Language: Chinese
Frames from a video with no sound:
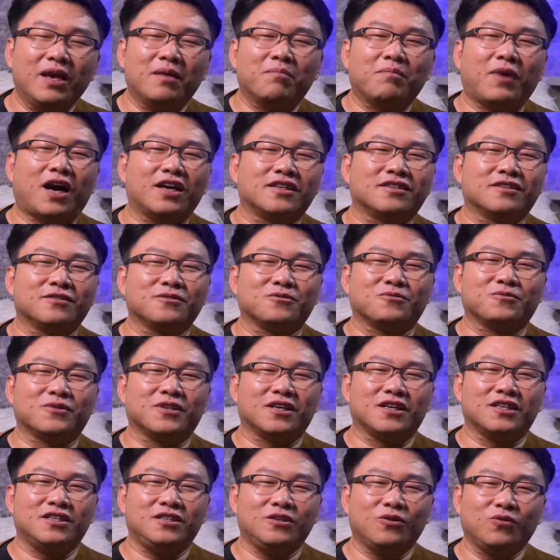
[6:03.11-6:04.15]
骂声中
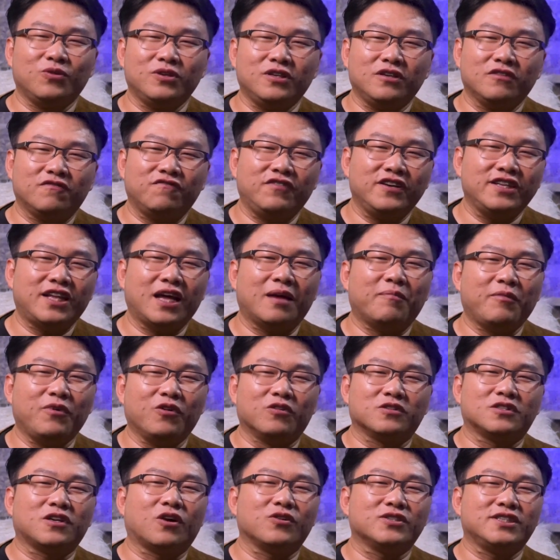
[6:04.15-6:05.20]
呢，牛姨非但没
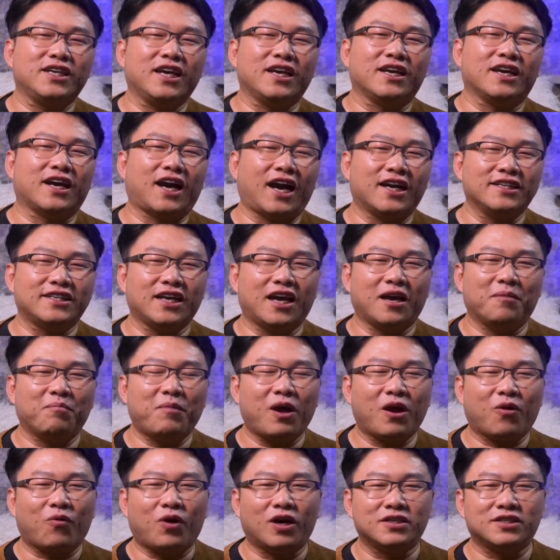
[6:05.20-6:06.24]
有道歉，还在
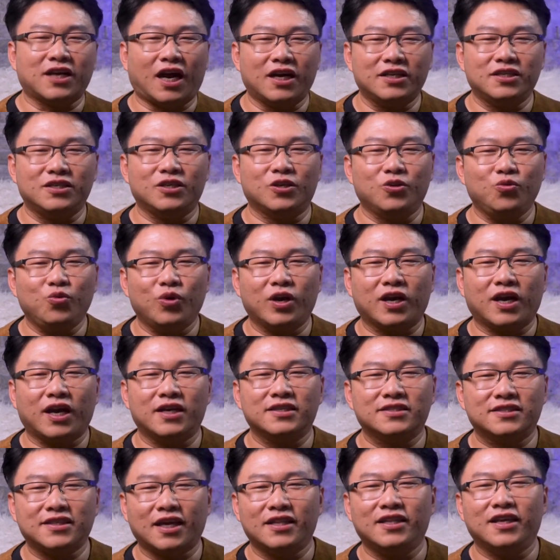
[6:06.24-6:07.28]
漫画杂志月
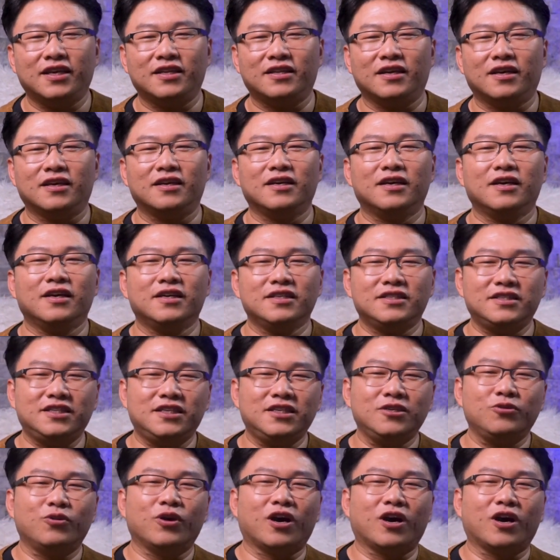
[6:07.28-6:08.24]
刊《Sunday》的七月